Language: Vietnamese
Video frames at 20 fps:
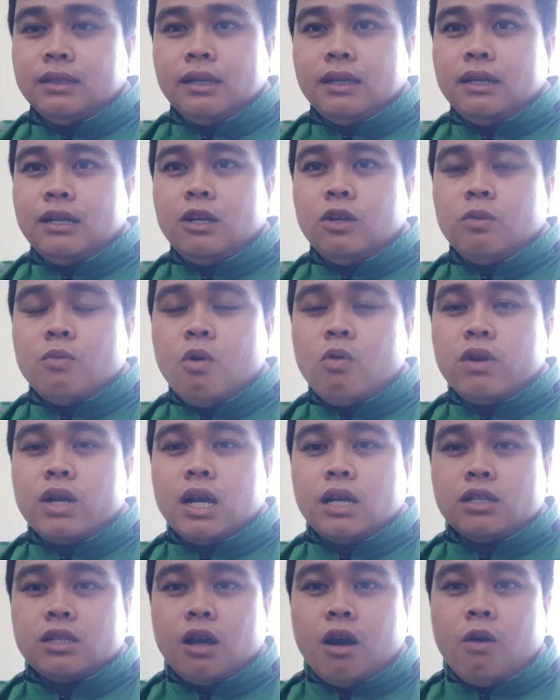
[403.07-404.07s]
nó lu bu nó
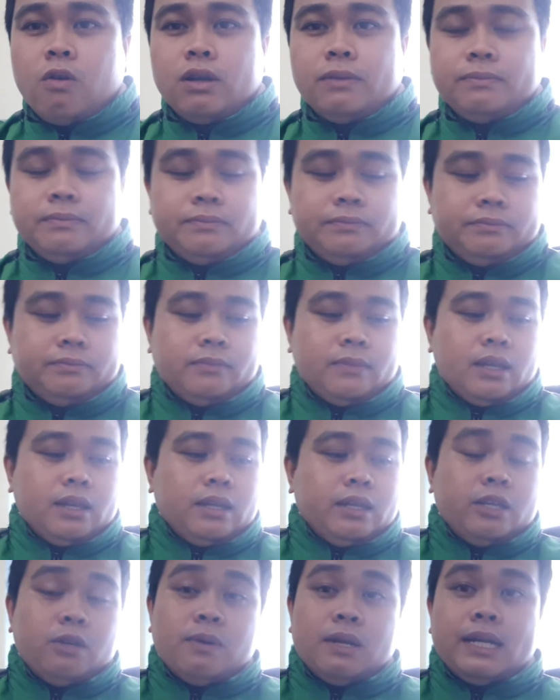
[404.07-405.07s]
cực khổ lắm
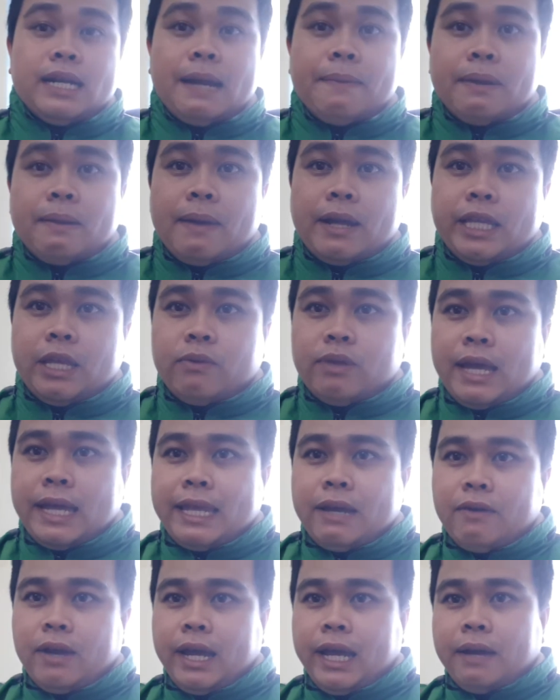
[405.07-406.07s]
nếu bên Grab các bạn chịu chạy
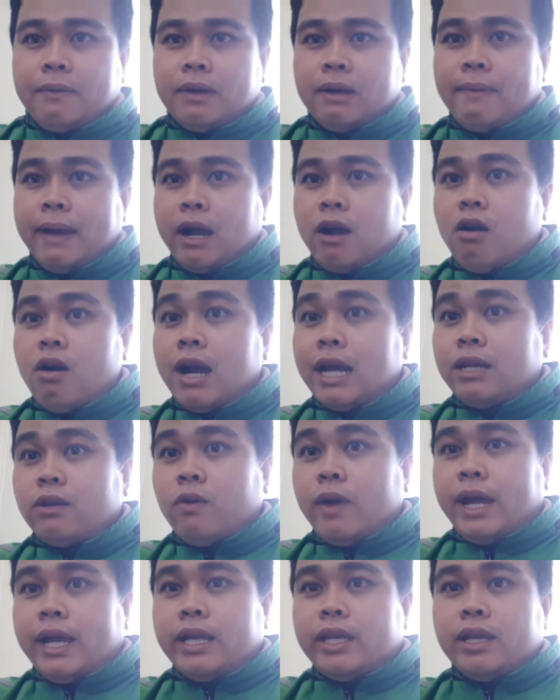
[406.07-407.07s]
giao hàng mà bạn có khách
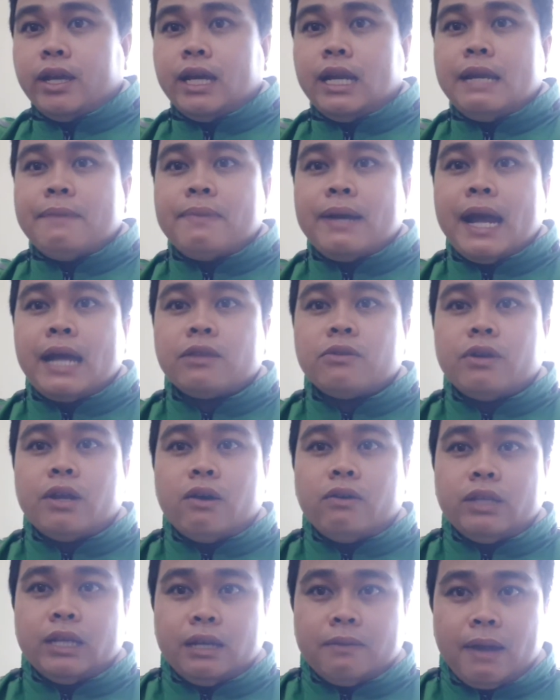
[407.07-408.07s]
quen như những cái clip khác tôi
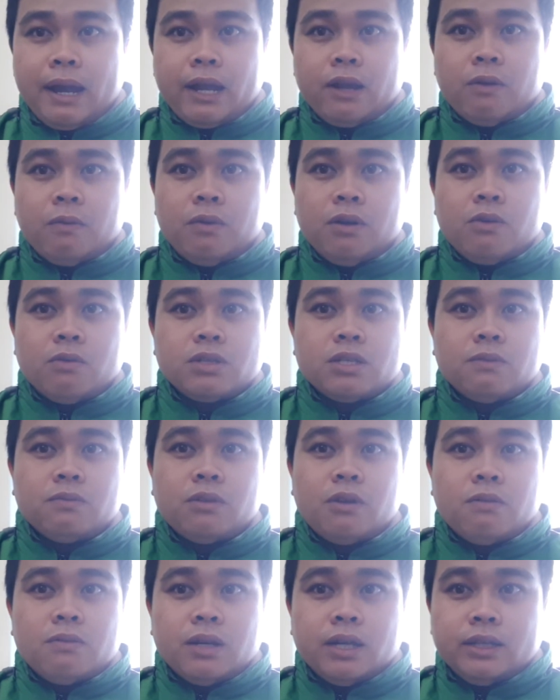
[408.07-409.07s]
nói thì bạn cũng có cuộc sống
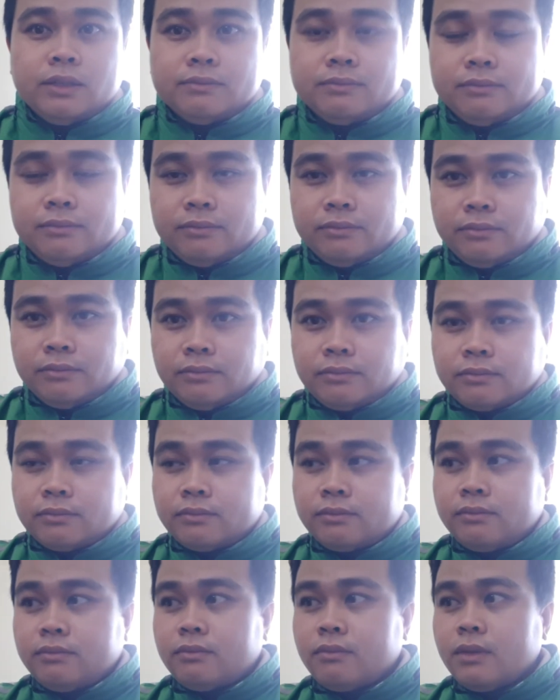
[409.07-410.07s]
tốt rồi
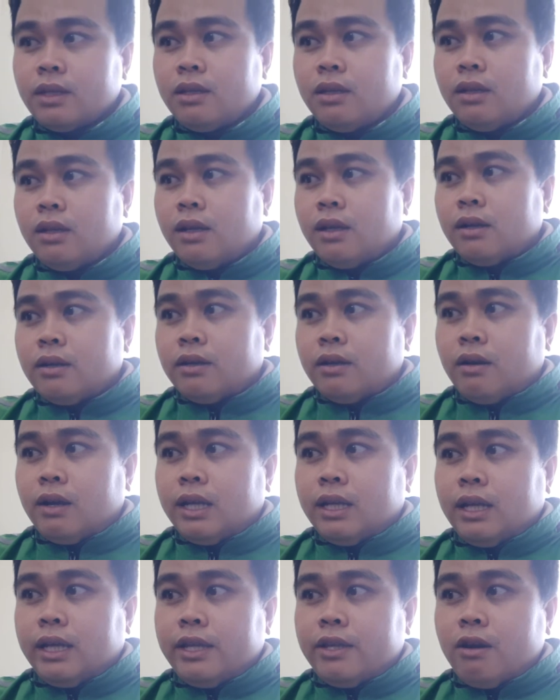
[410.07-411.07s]

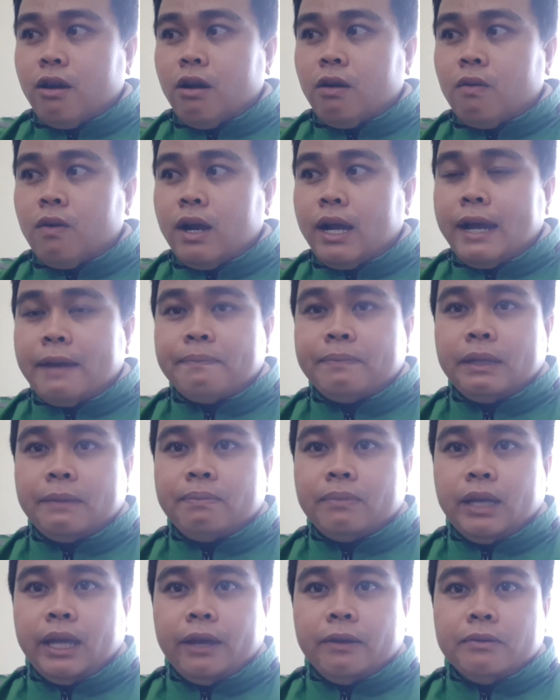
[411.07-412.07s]
rồi lý do khóa app tiếp
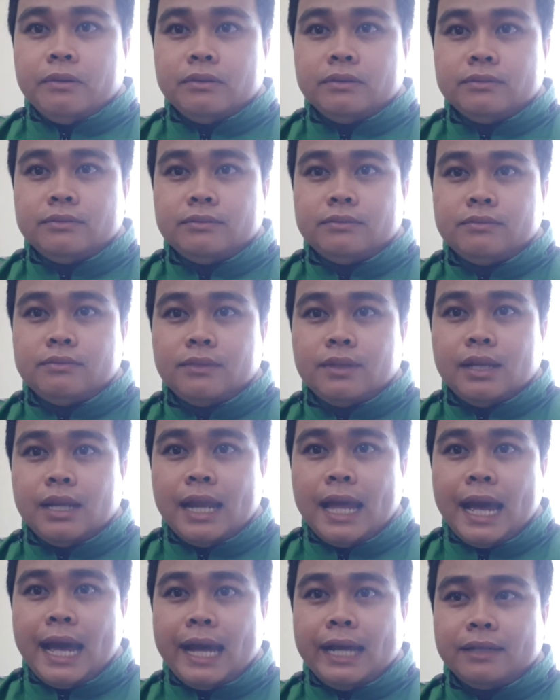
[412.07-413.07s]
theo
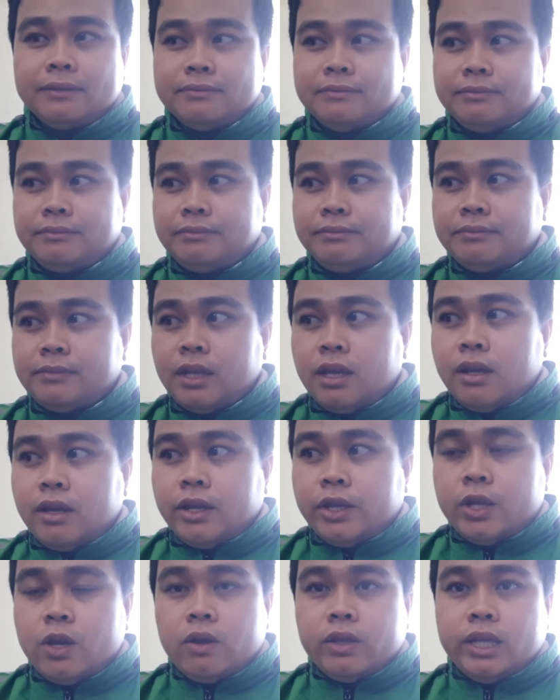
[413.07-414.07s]
là
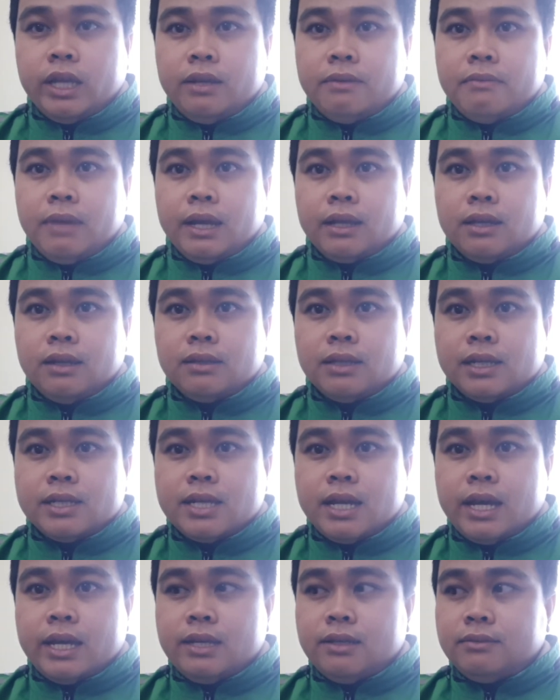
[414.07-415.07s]
do chính bản thân tài
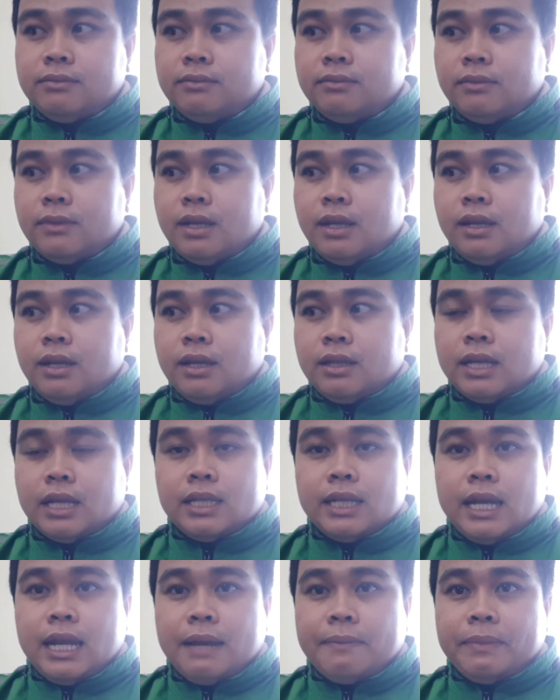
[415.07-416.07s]
xế tài
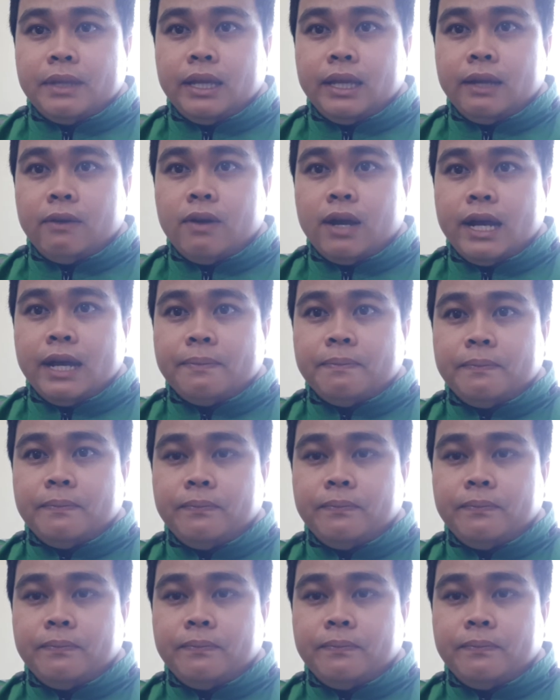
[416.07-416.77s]
xế làm gì để khóa app